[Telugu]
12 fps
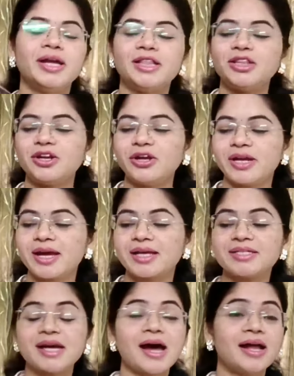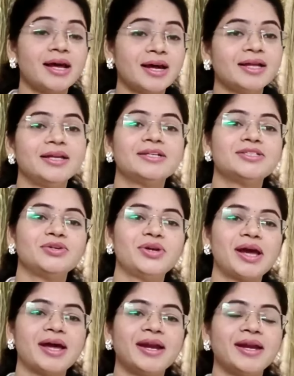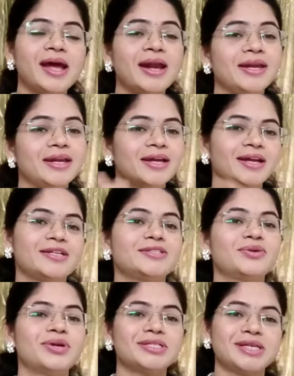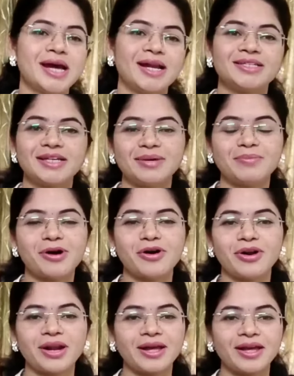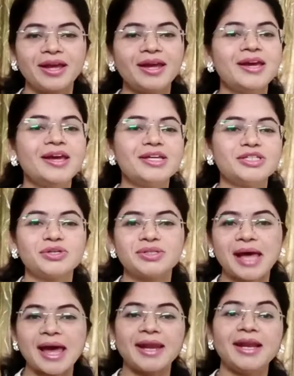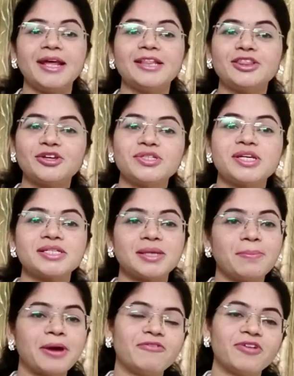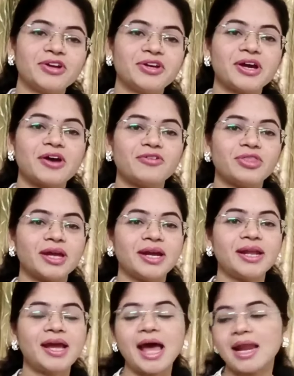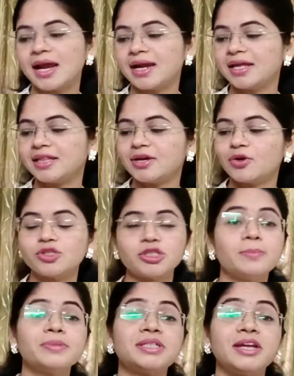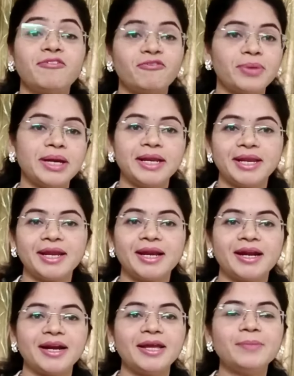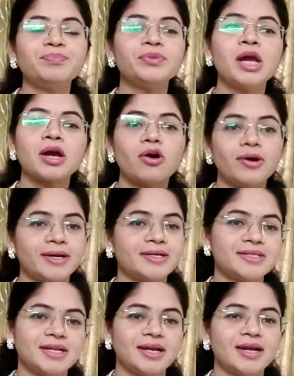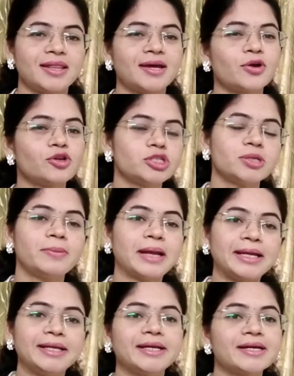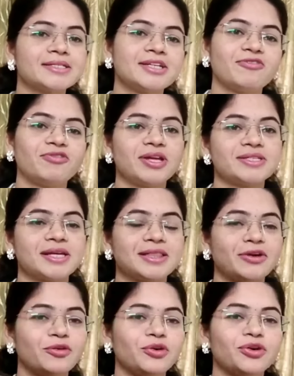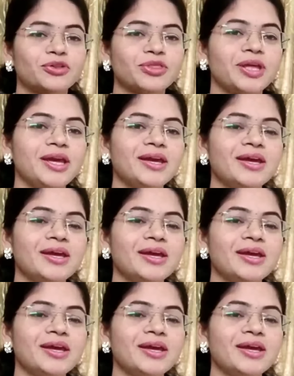ఇందులో ఇంకా చాలా కలర్స్ ఉన్నాయండి అన్ని కలర్స్ కూడా చాలా చాలా బాగున్నాయి సో శారీ లెంత్ వచ్చేసి పర్ఫెక్ట్గా ఉందండి అలానే ఇది కొంచెం స్టిఫ్ మెటీరియల్ అండి కాటన్ సిల్క్ కదా కొంచెం లైట్గా స్టిఫ్నెస్ అయితే ఉంటుంది